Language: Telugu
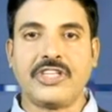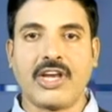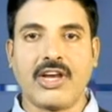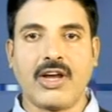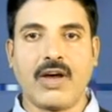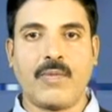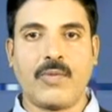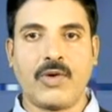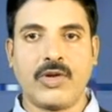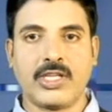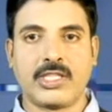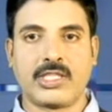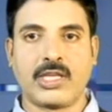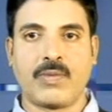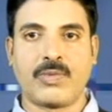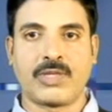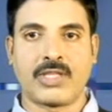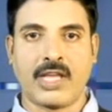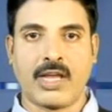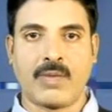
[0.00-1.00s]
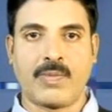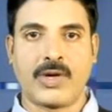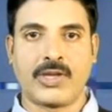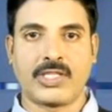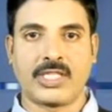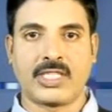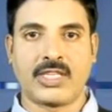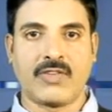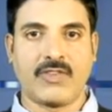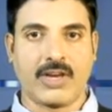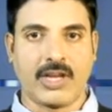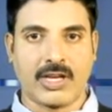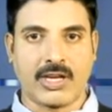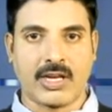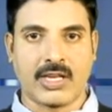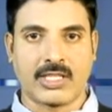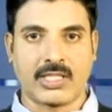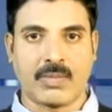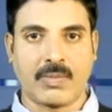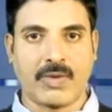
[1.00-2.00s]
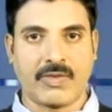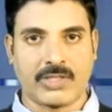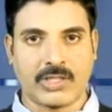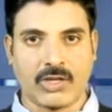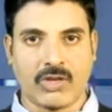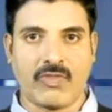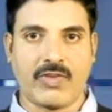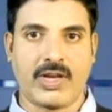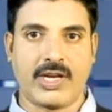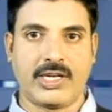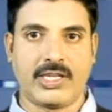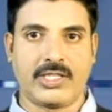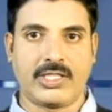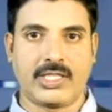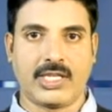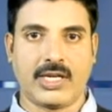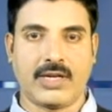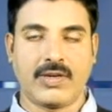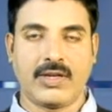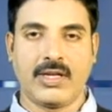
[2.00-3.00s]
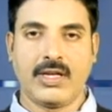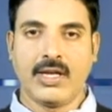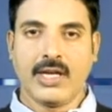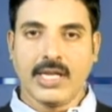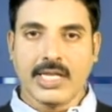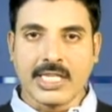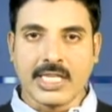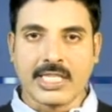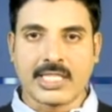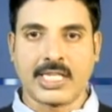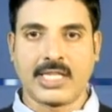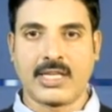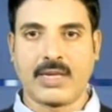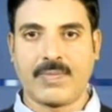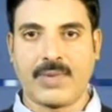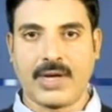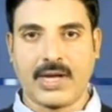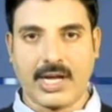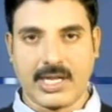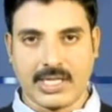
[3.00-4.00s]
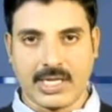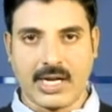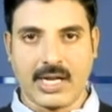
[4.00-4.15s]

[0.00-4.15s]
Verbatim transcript: జిల్లా పోలీస్ ఆఫీసులు ఏర్పాటు చేసిన విలేకరుల సమావేశంలో వెల్లడించారు ఈ సందర్భంగా